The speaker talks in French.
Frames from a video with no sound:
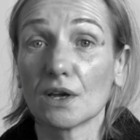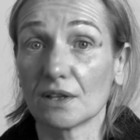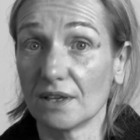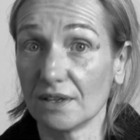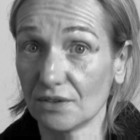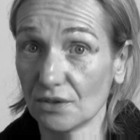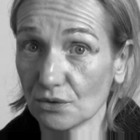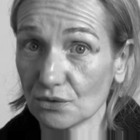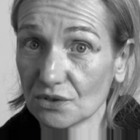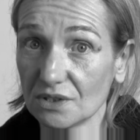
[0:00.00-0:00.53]

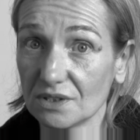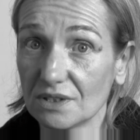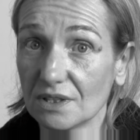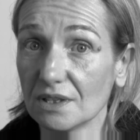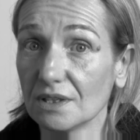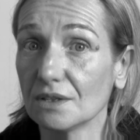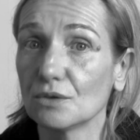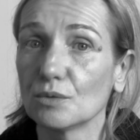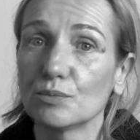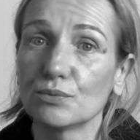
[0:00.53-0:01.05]

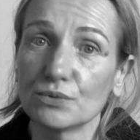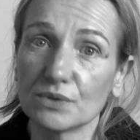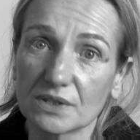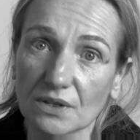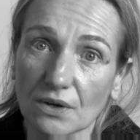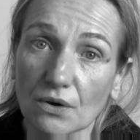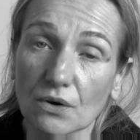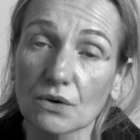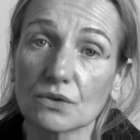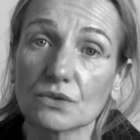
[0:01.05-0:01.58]
d'intensité, de
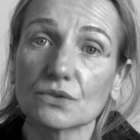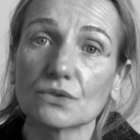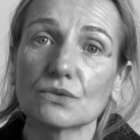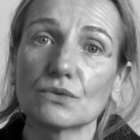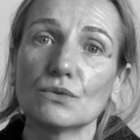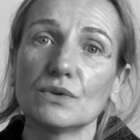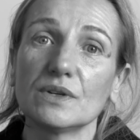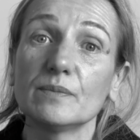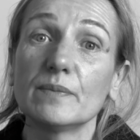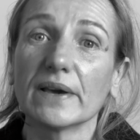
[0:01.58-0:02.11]
puissance,
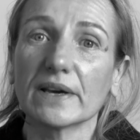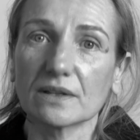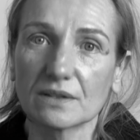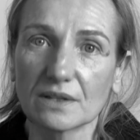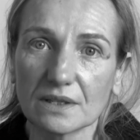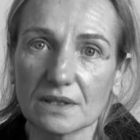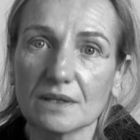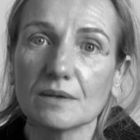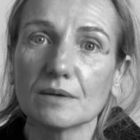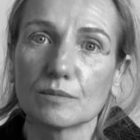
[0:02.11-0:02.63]
de
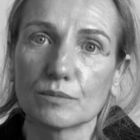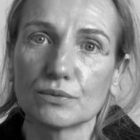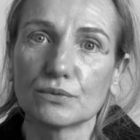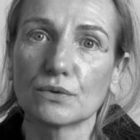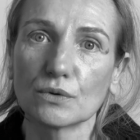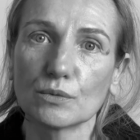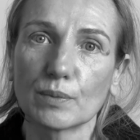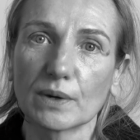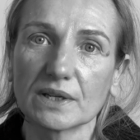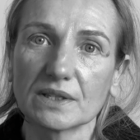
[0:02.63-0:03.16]
liberté
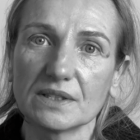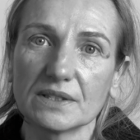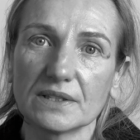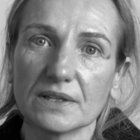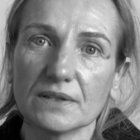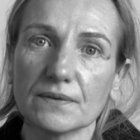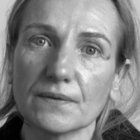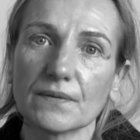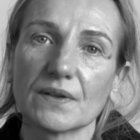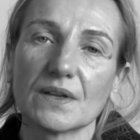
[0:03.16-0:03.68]
pour le
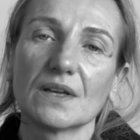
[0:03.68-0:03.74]
praticien.